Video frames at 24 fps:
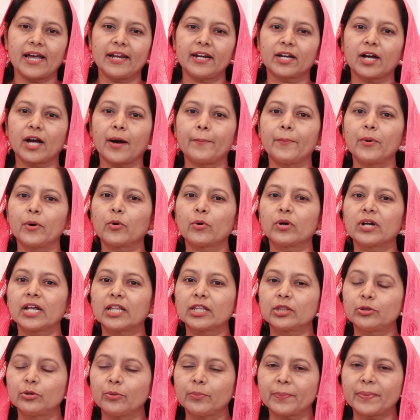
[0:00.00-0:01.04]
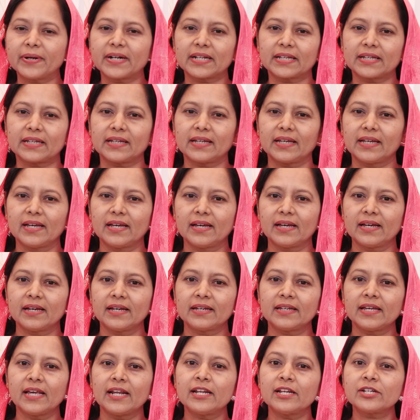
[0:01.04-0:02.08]
ఆయన కప్పుకున్న దుప్పటి
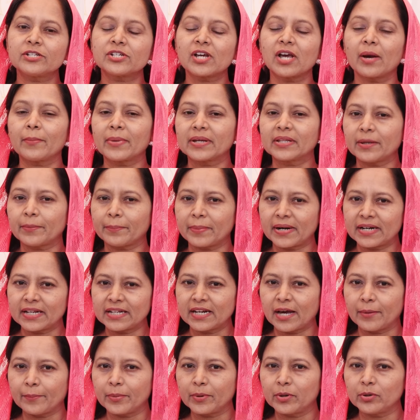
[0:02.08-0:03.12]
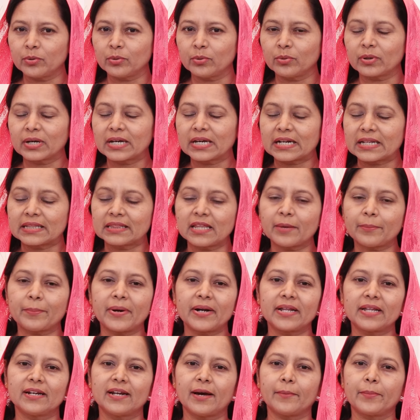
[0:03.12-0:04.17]
ఎలీషా మీద పడినప్పుడు క్రింద
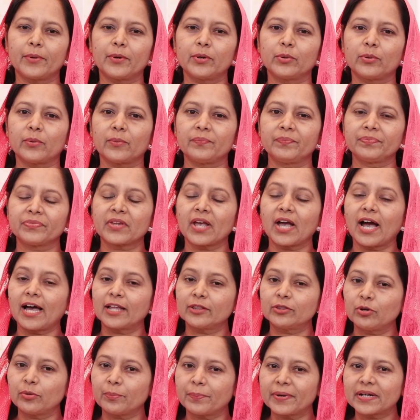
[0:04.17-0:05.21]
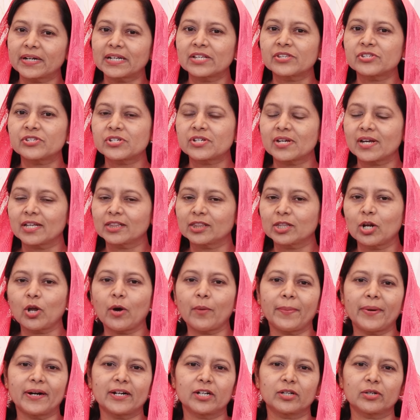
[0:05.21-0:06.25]
పడినప్పుడు ఆ దుప్పటి
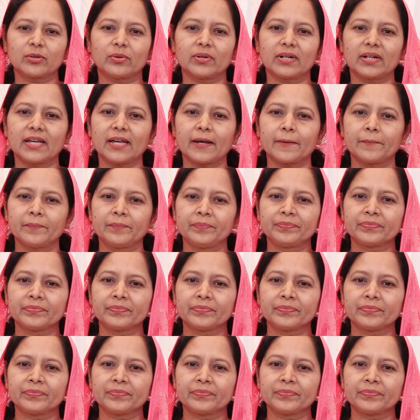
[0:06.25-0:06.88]
చేతిలో పట్టుకొని